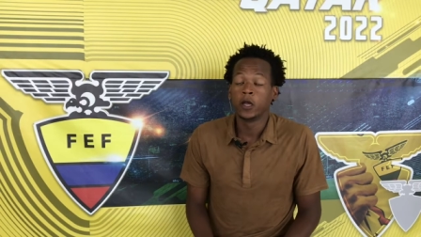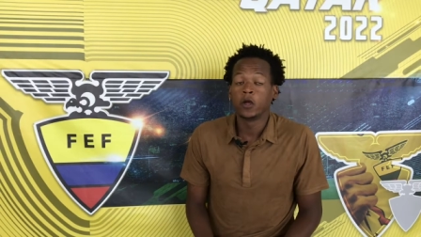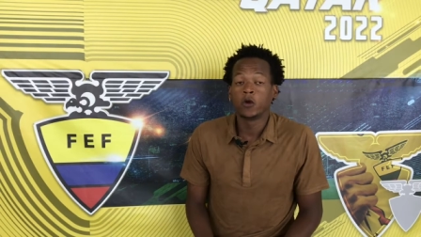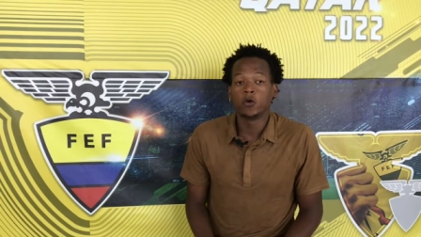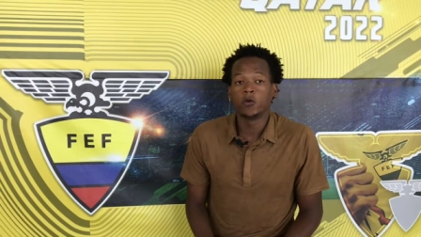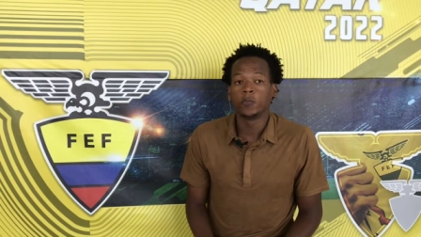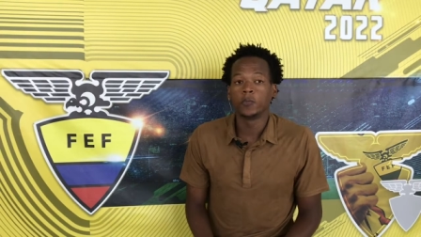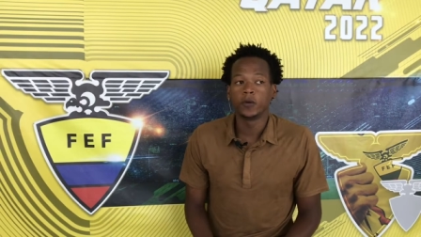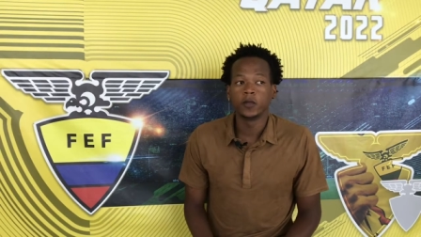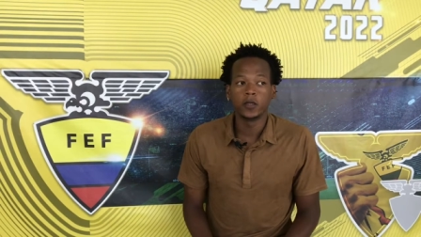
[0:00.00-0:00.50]

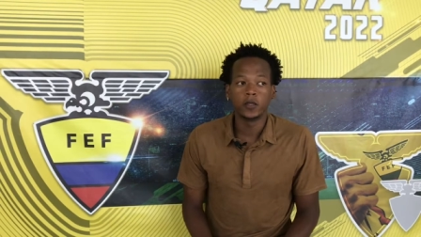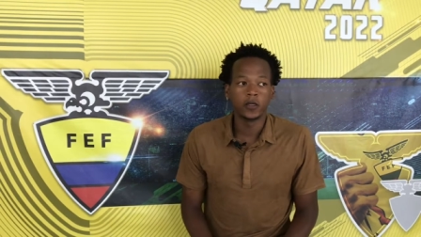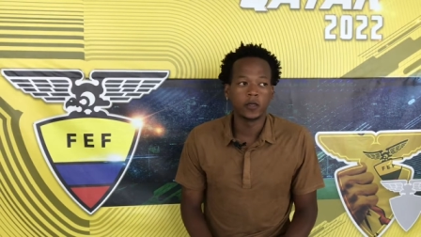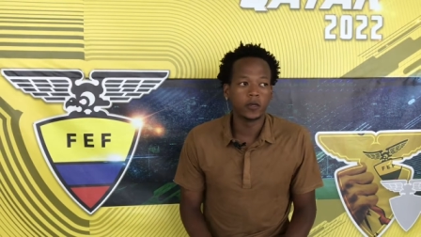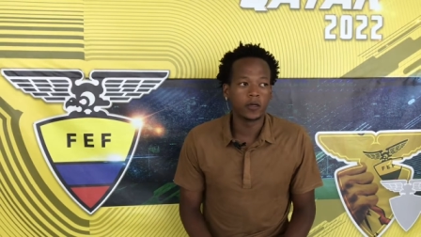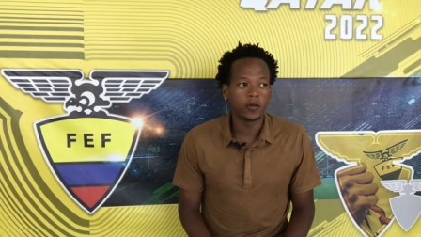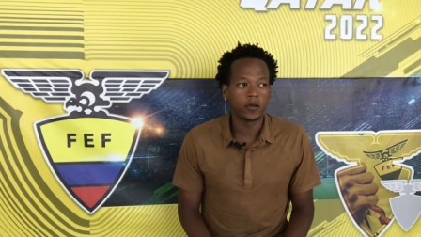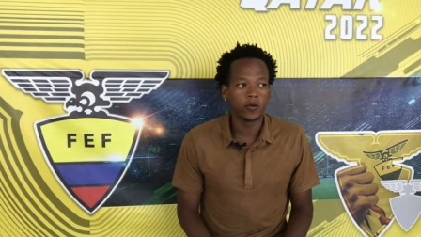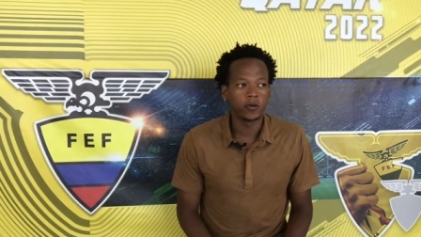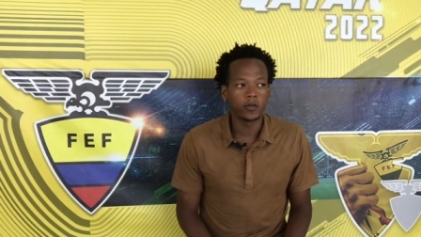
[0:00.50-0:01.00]

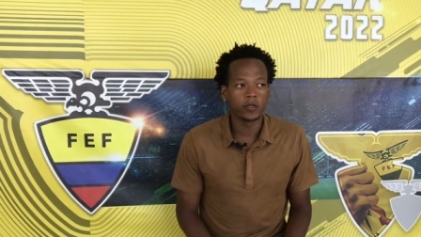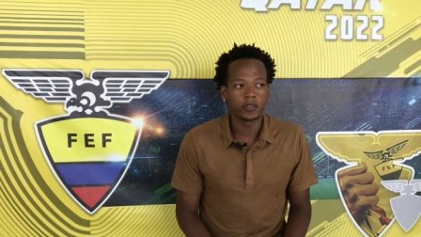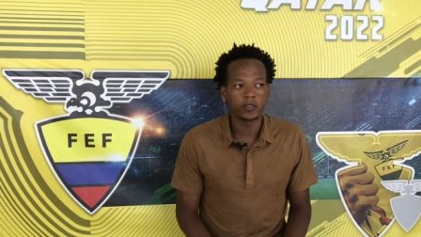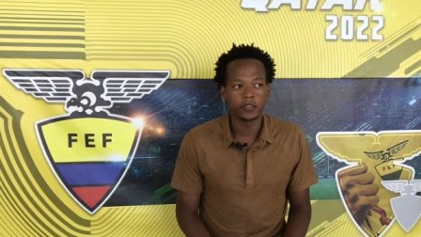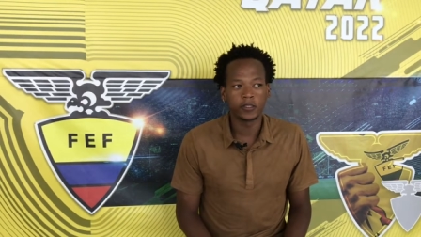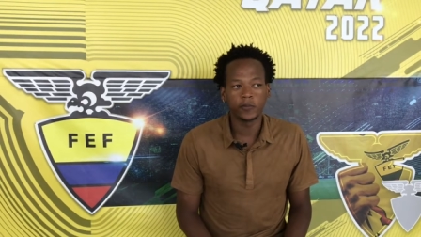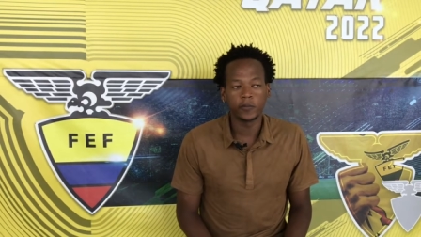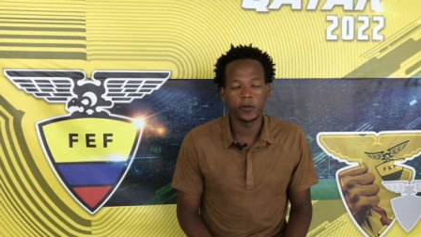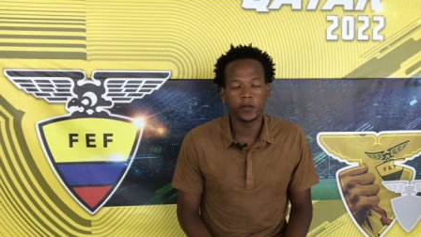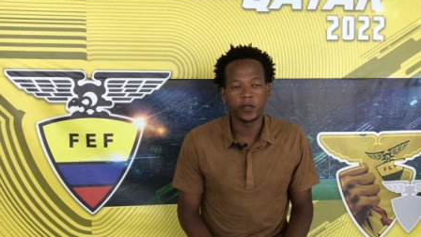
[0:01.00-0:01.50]
cumplí lo que
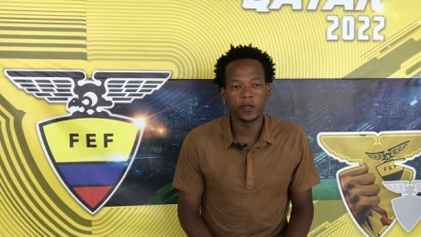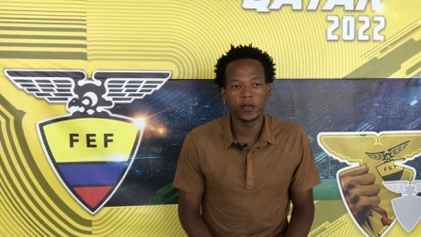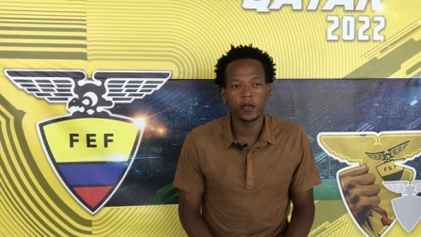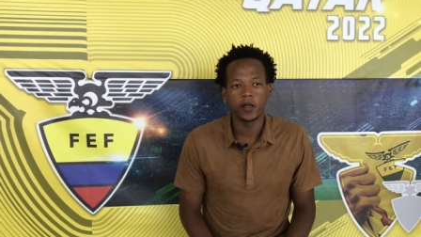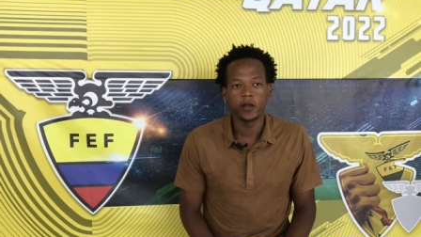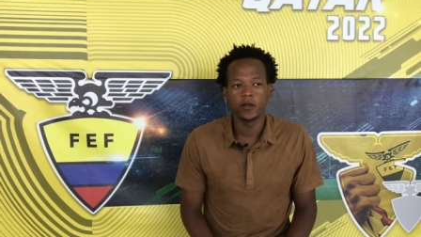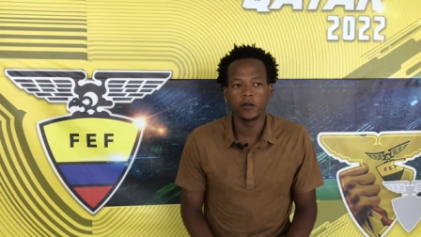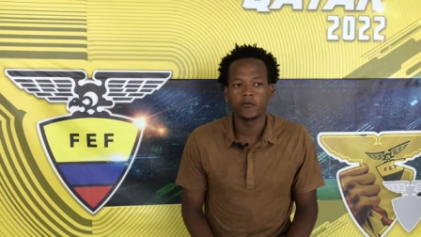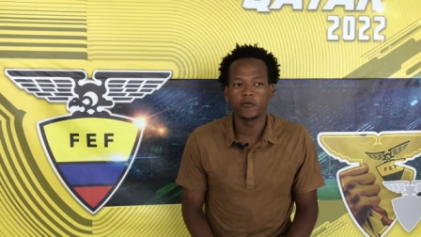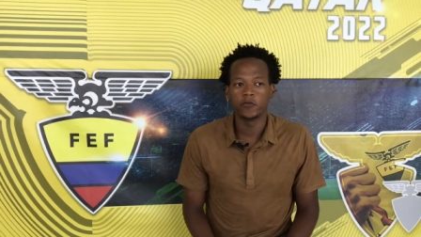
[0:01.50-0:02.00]
siempre quería
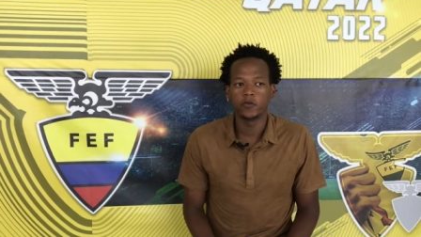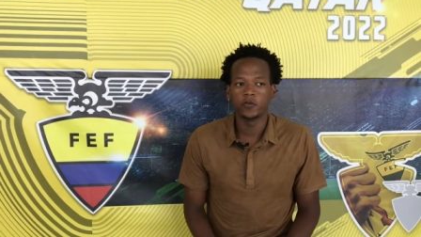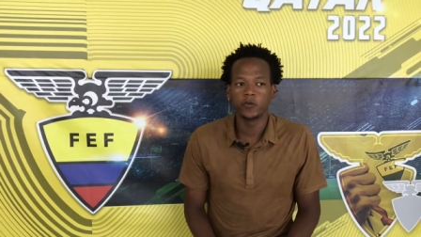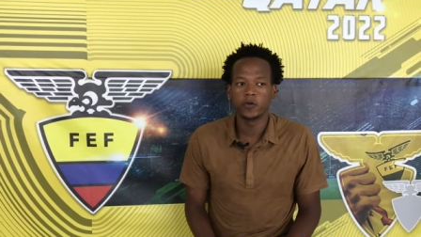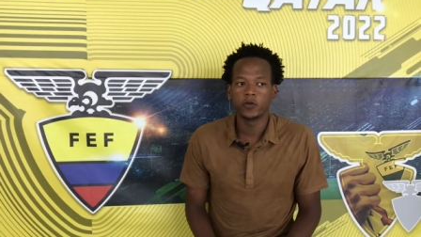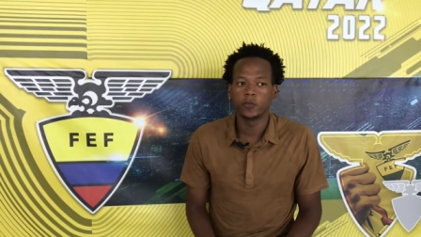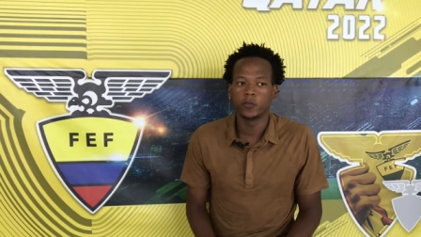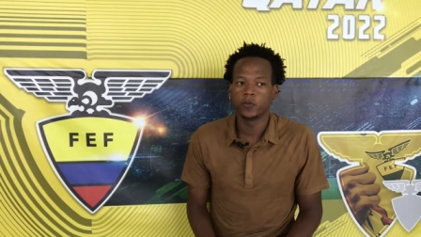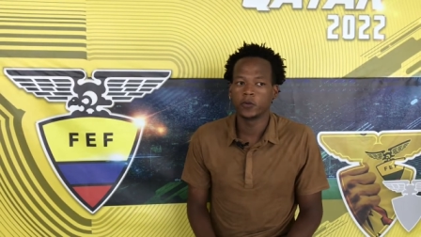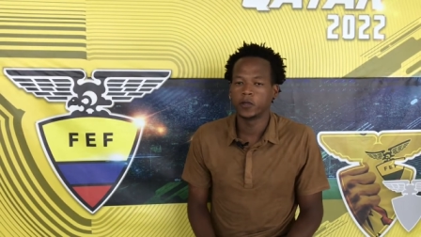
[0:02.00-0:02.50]
en el
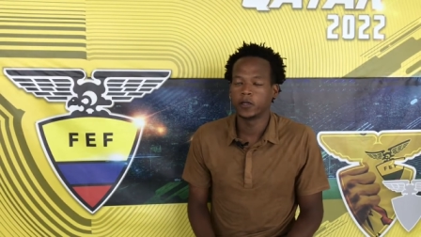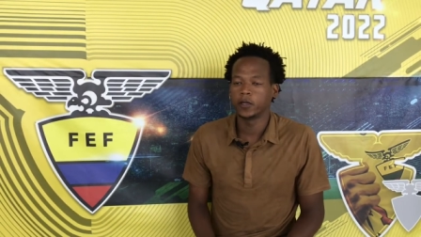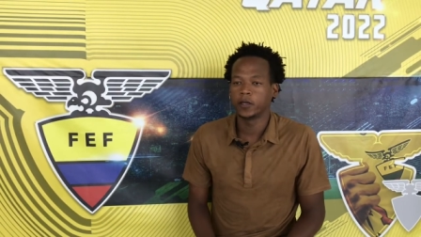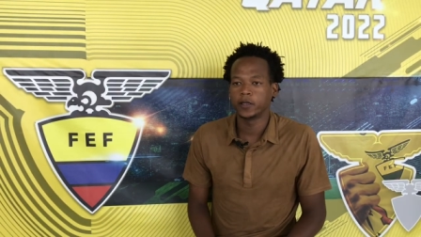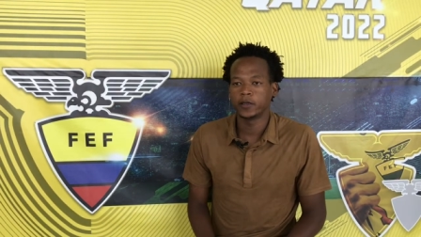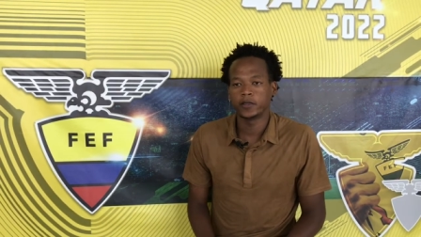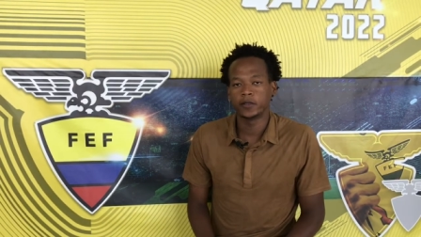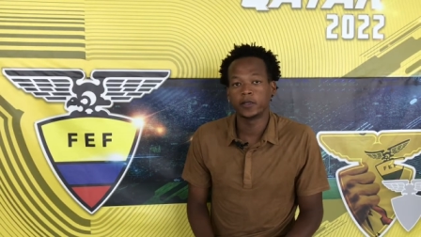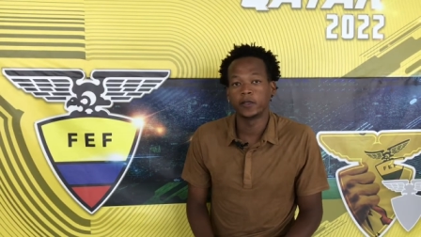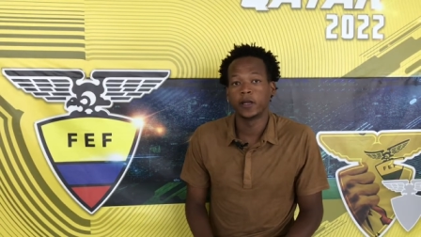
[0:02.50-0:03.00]
fútbol y
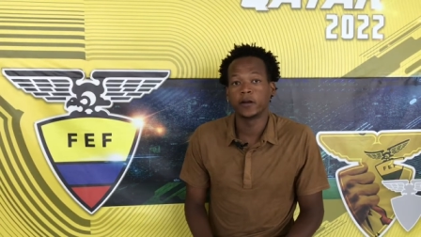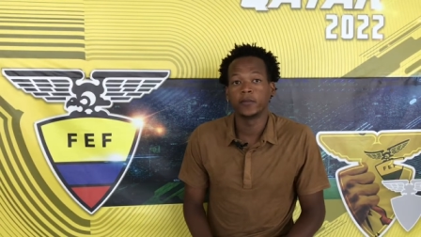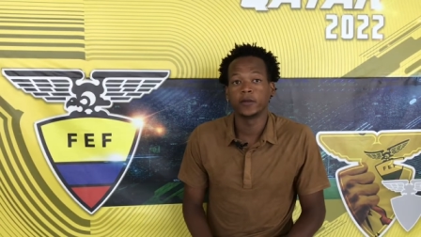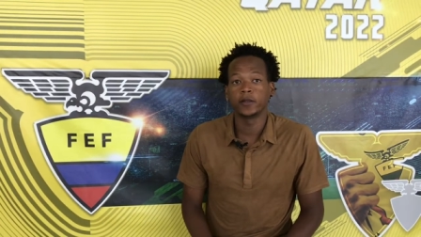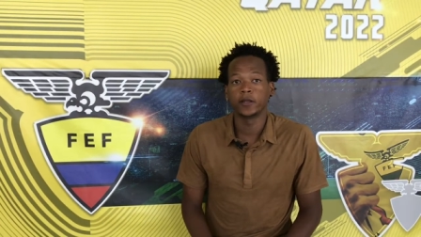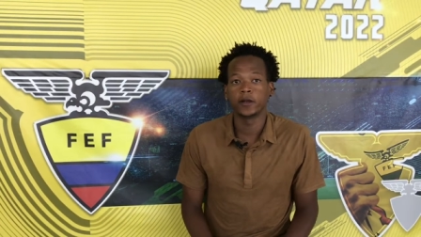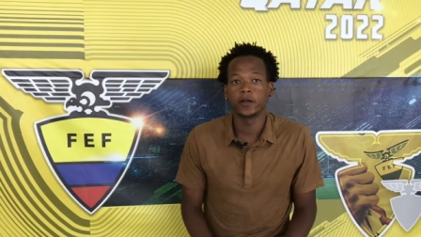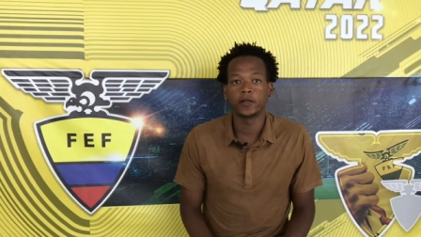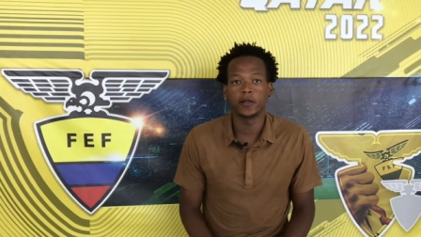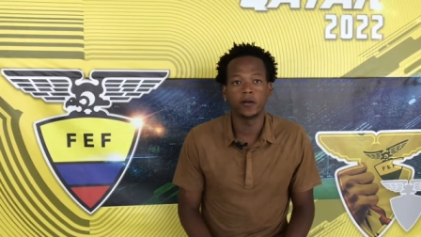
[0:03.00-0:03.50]
podría retirarme
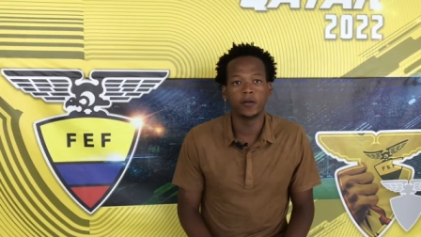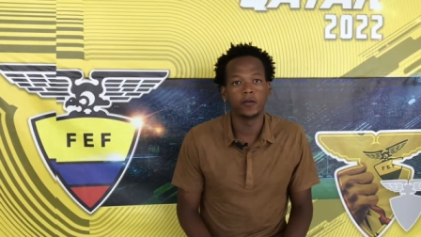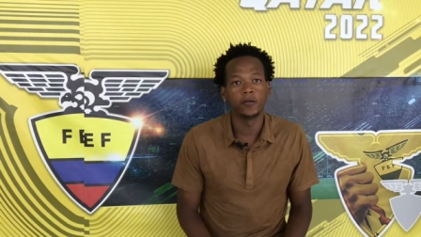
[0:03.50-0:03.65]
tranquilo.